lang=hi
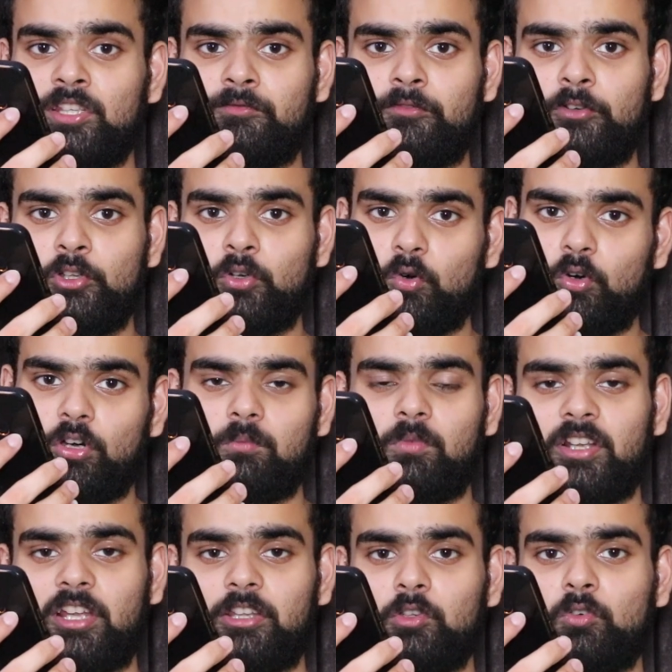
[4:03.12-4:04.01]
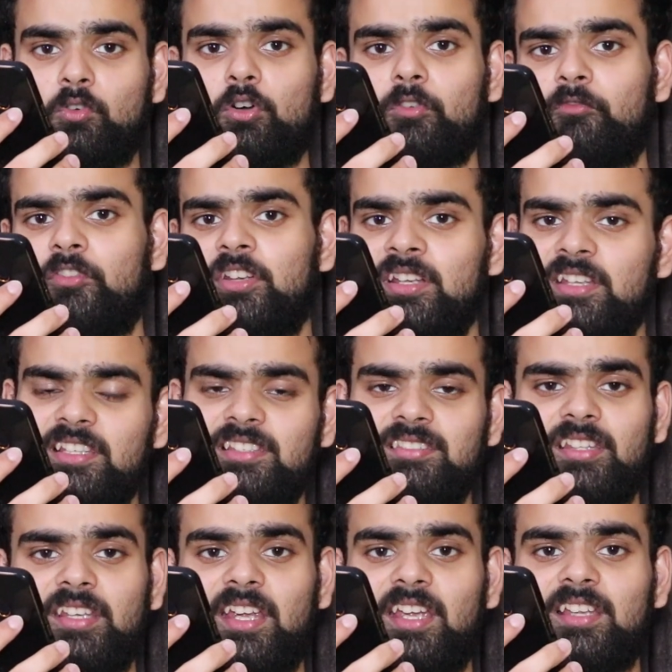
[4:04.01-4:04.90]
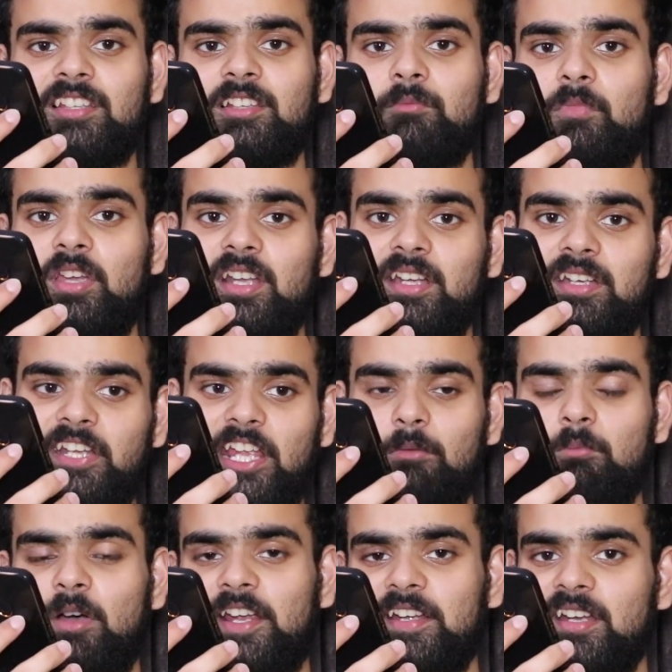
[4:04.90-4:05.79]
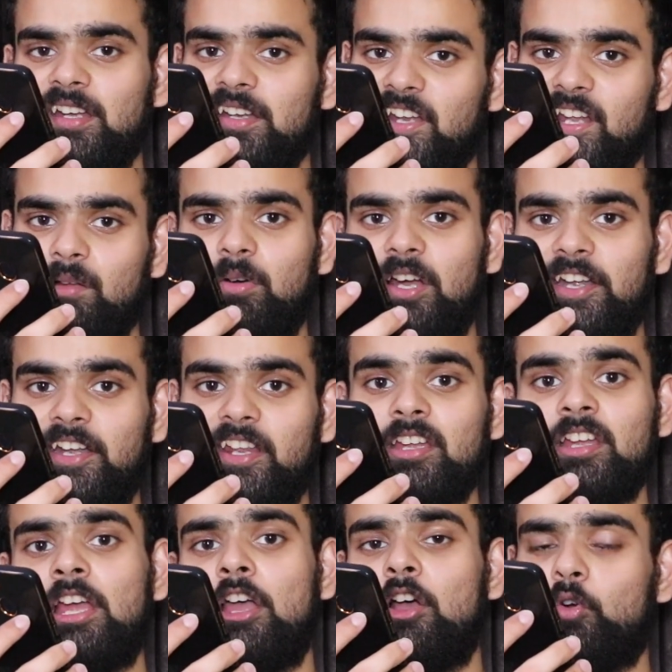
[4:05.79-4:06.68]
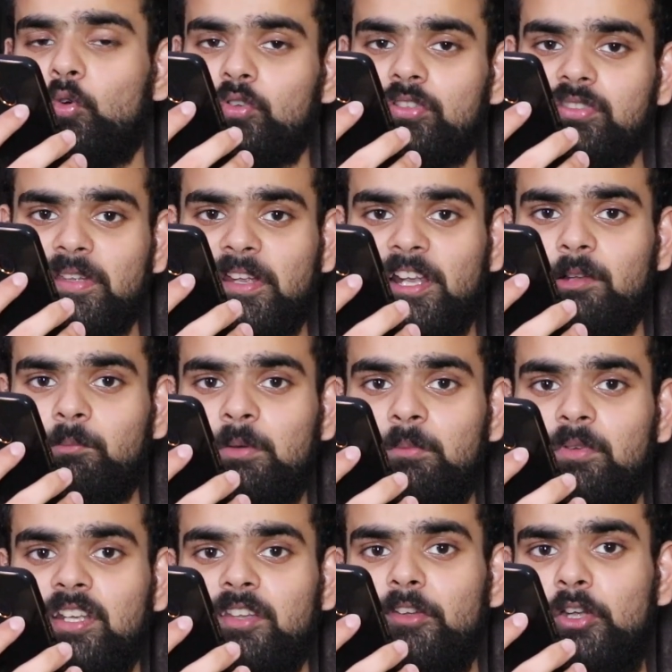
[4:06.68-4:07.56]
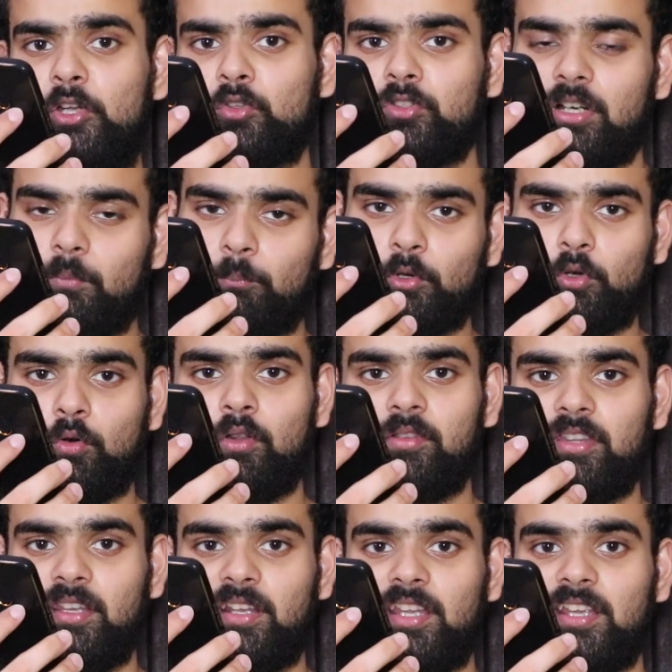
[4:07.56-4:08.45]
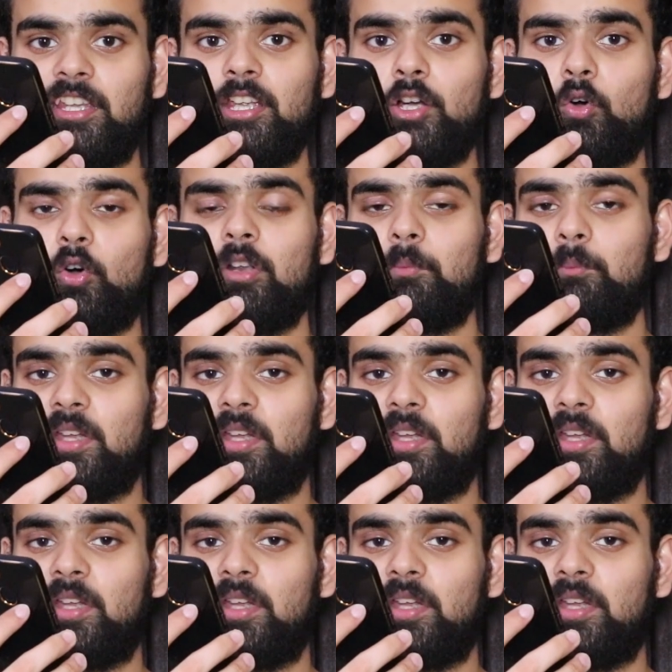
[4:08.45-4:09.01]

बीस वीडियो और बना दूंगा और फिर इस तरीके से मेरी डे बाई डे डे बाई डे उस चैनल पर मेरी वीडियोज़ अपलोड होती रहेंगी और